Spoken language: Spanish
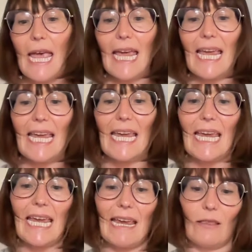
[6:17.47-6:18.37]

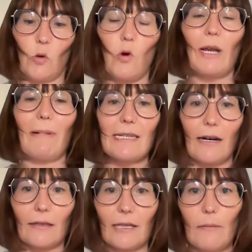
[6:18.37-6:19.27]
y tuvo que
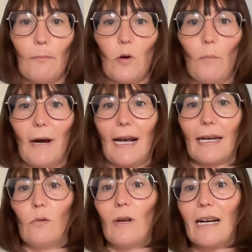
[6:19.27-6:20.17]
pasar tiempo para
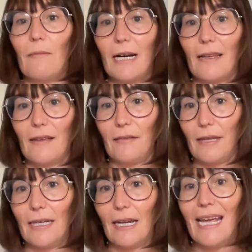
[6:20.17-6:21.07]
que una cámara de
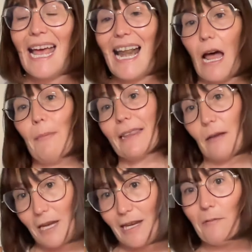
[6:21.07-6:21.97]
cine, la Pate
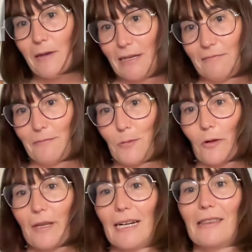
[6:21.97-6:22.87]
Baby, por
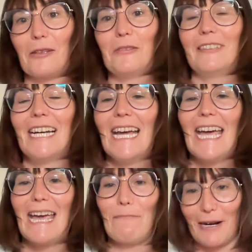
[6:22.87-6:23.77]
cierto,
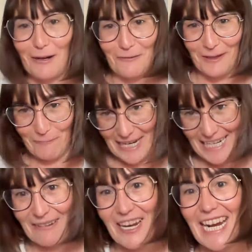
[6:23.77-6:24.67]
eh, para,
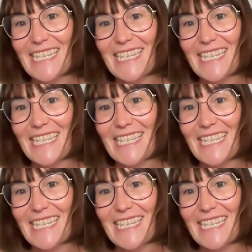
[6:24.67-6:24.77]
que veáis